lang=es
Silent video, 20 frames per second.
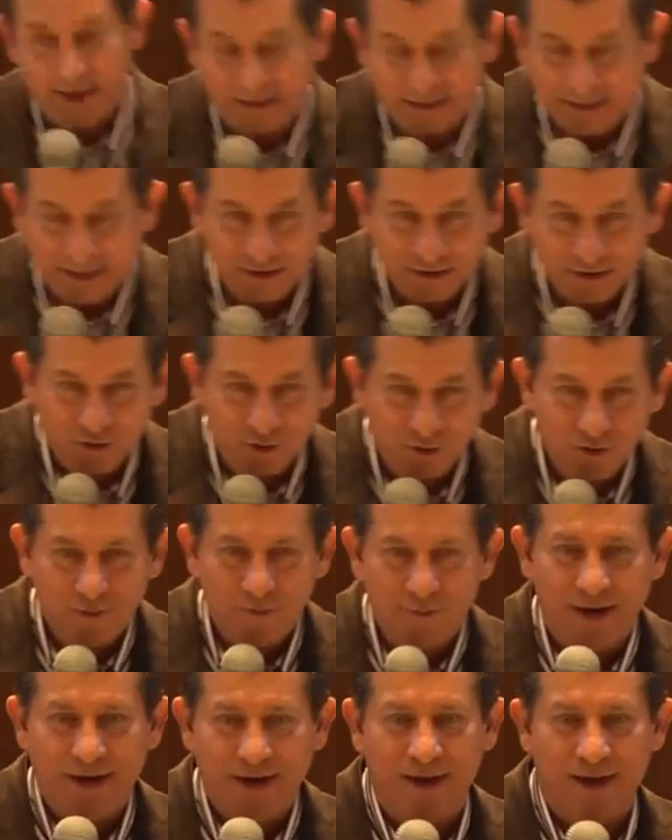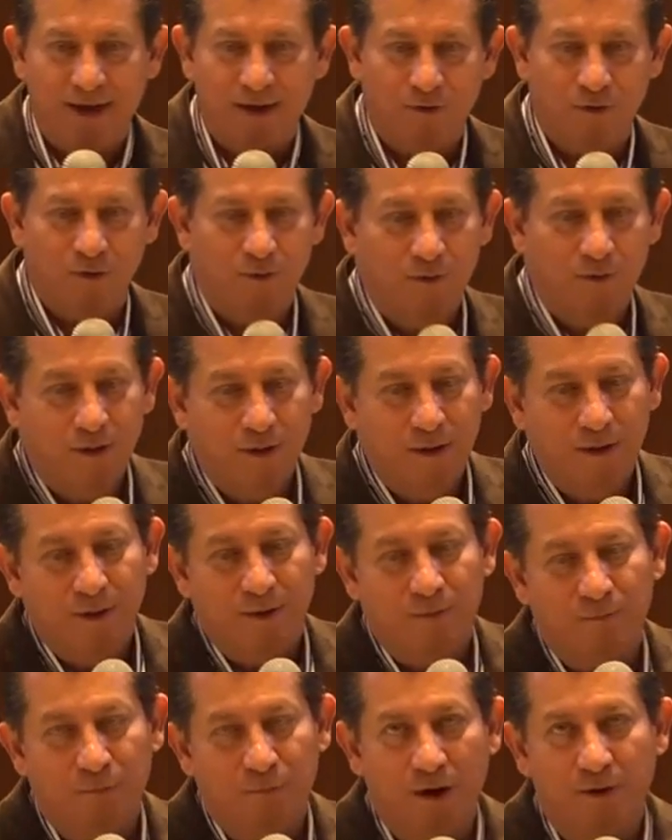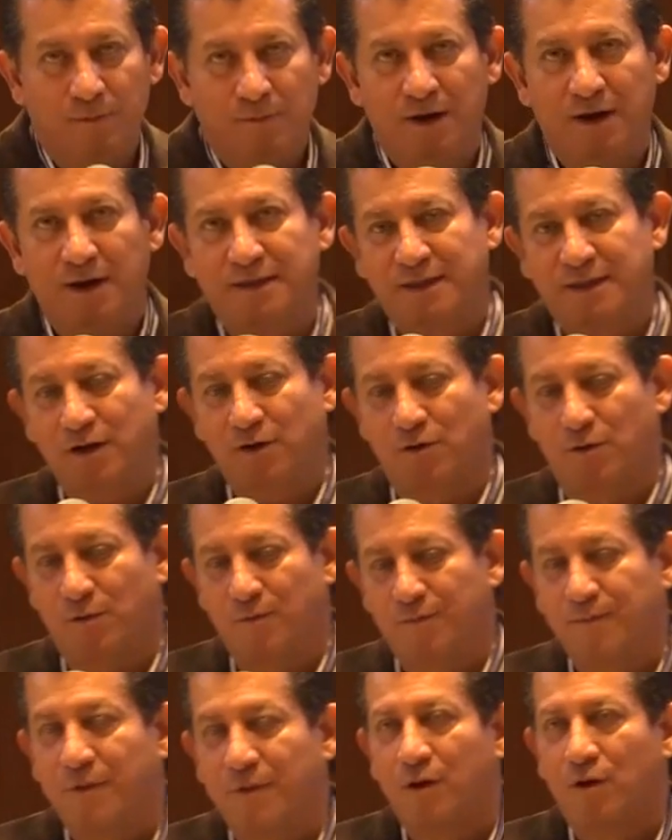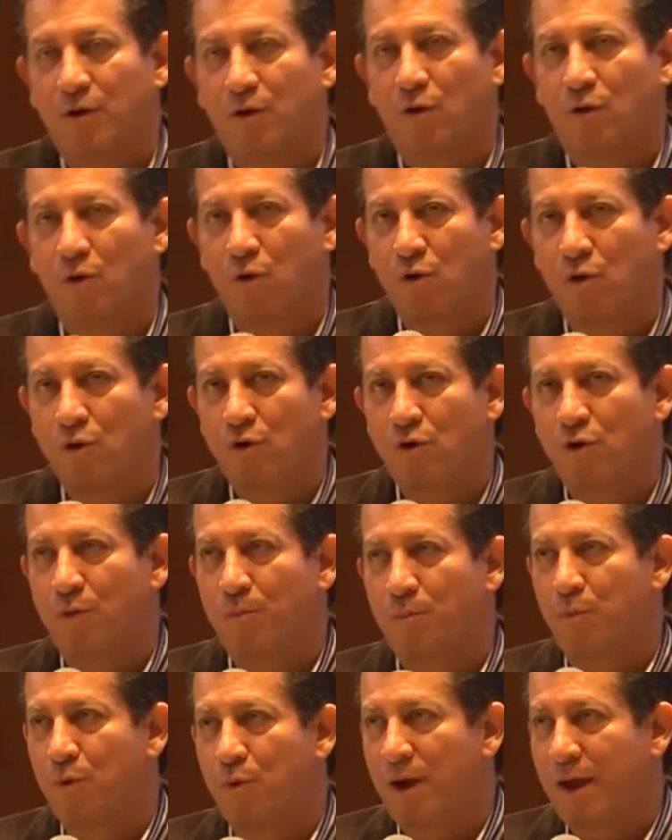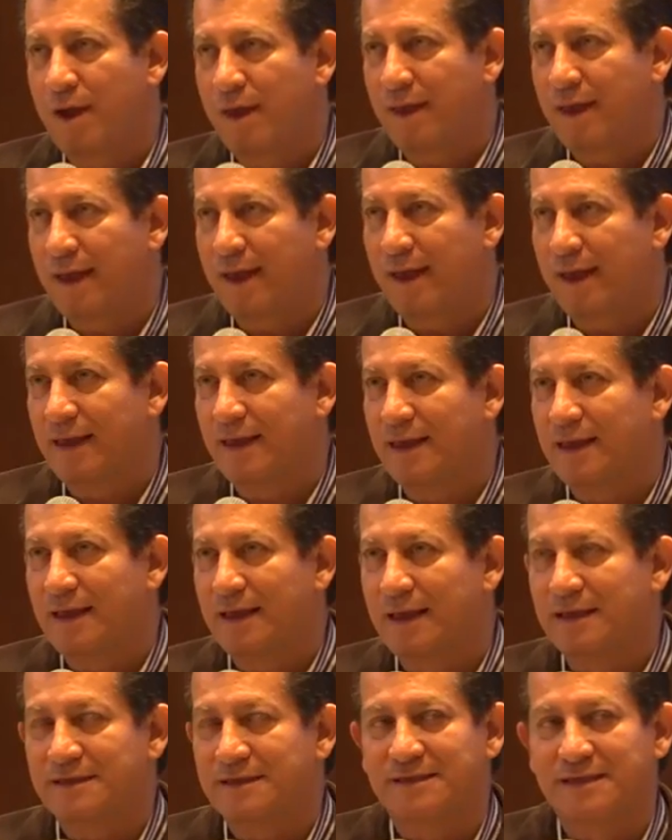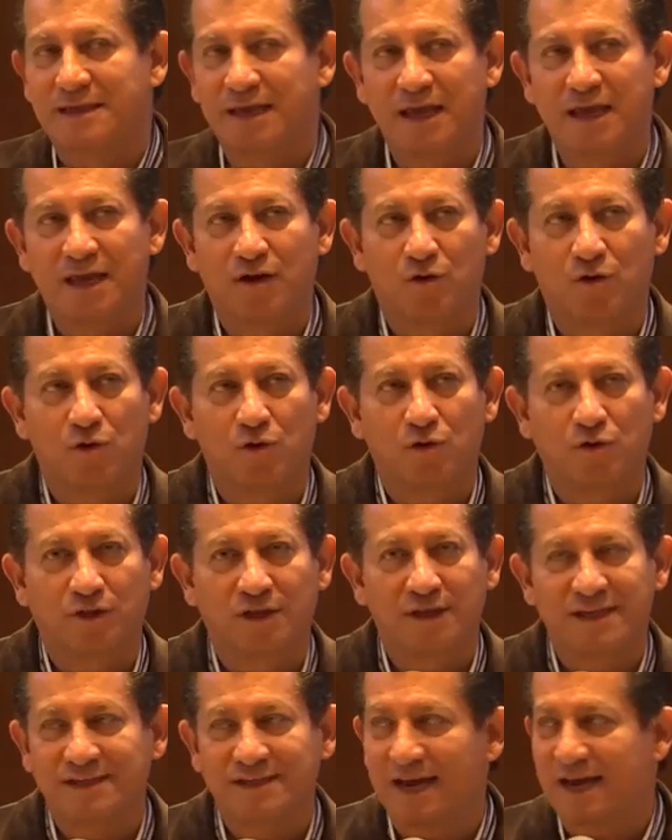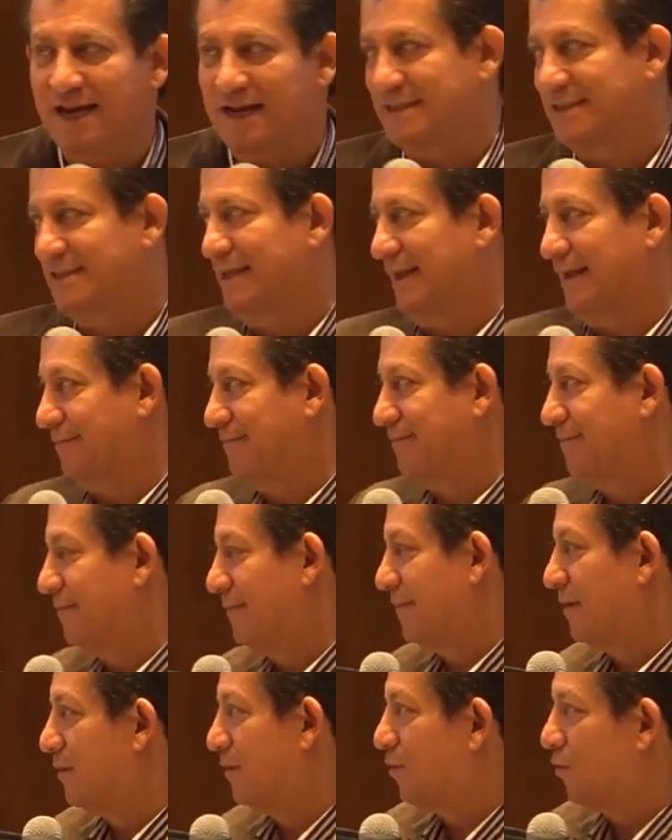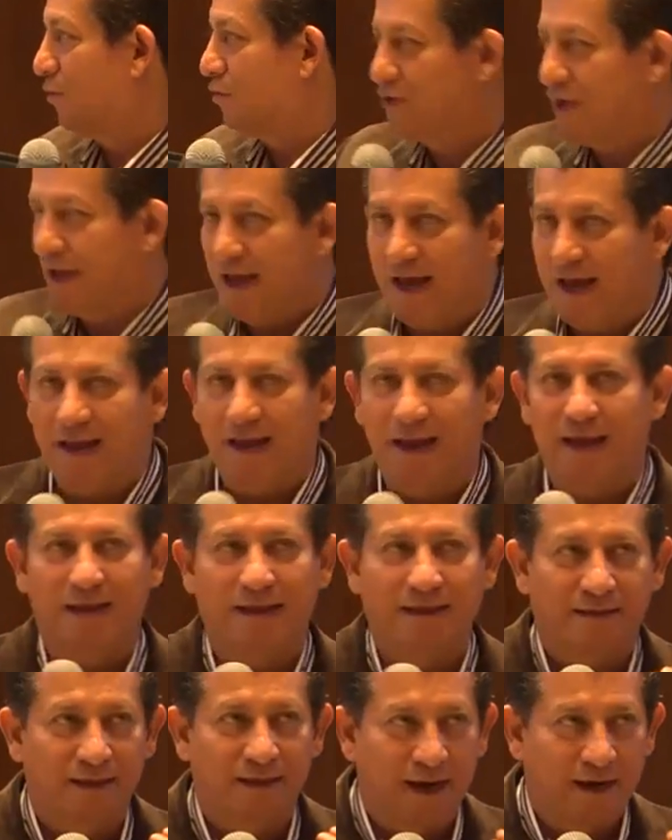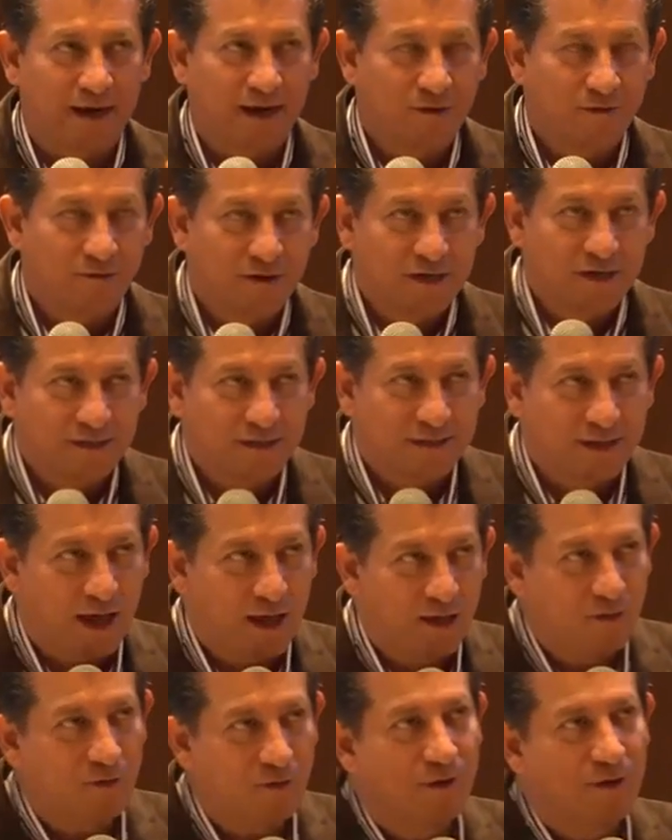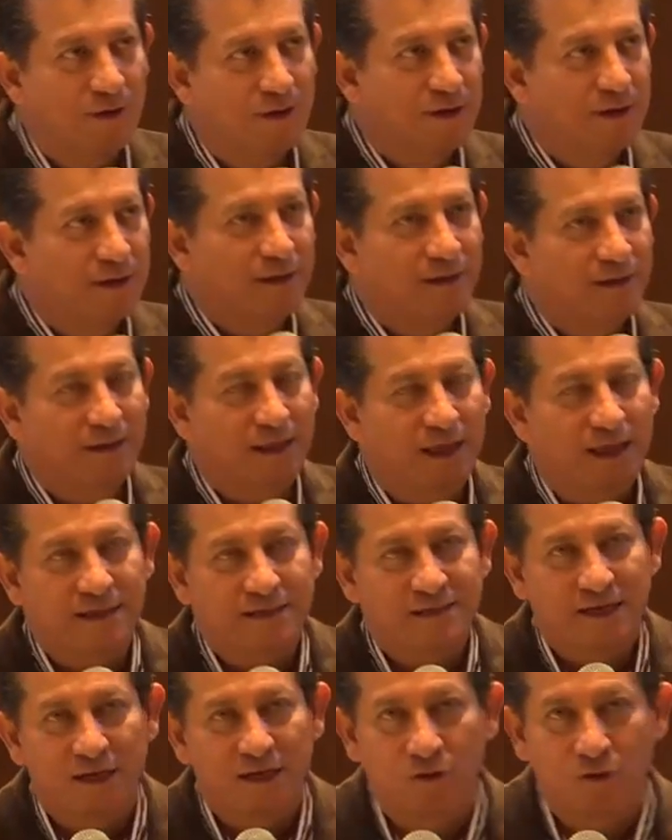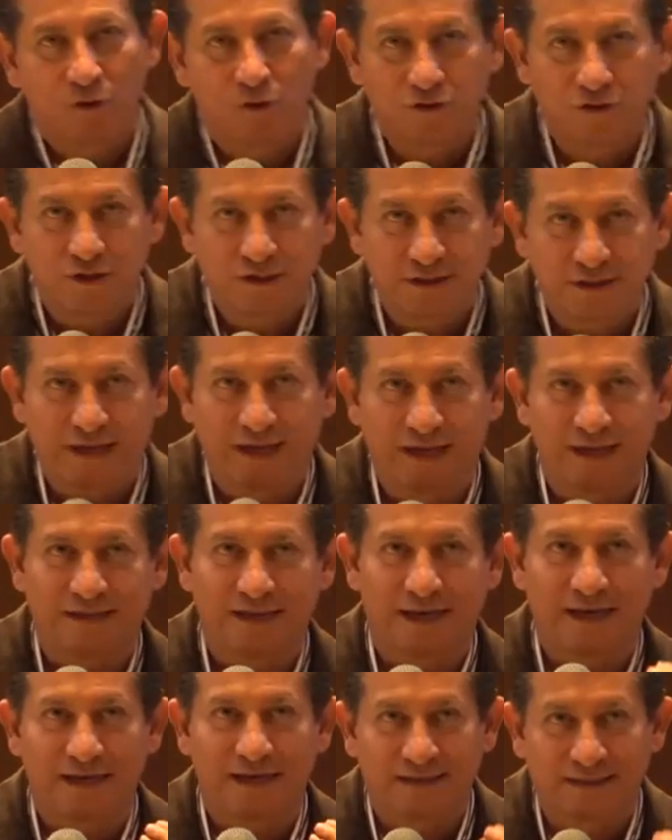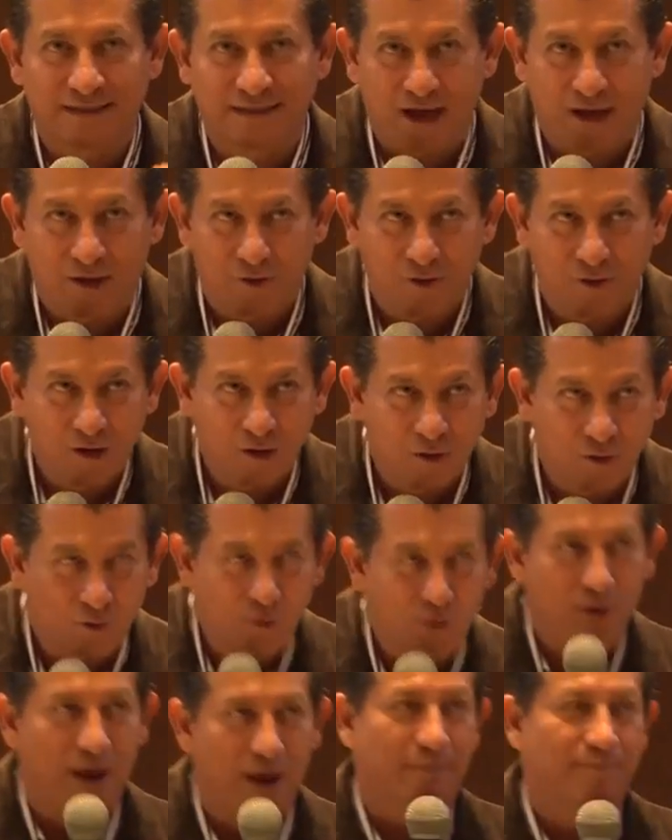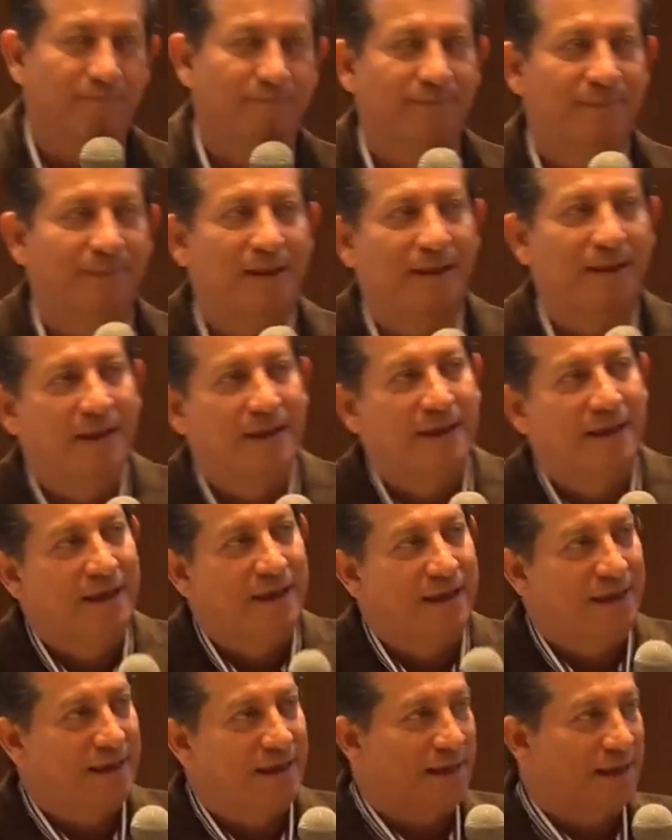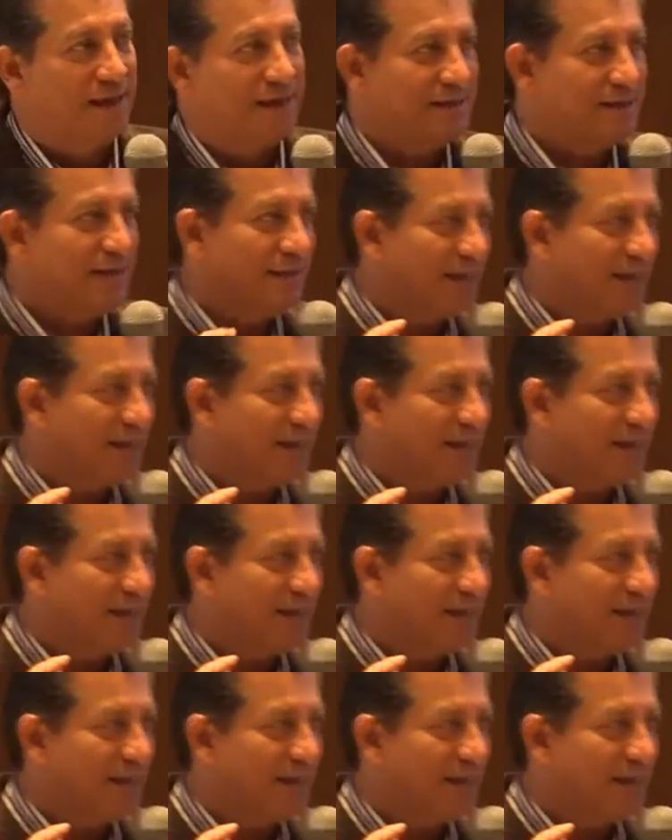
el trastorno maníaco, vuelvo y les digo, uno puede psicotizarse, o sea, entrar en un estado de psicosis que es el estado de locura. Y en ese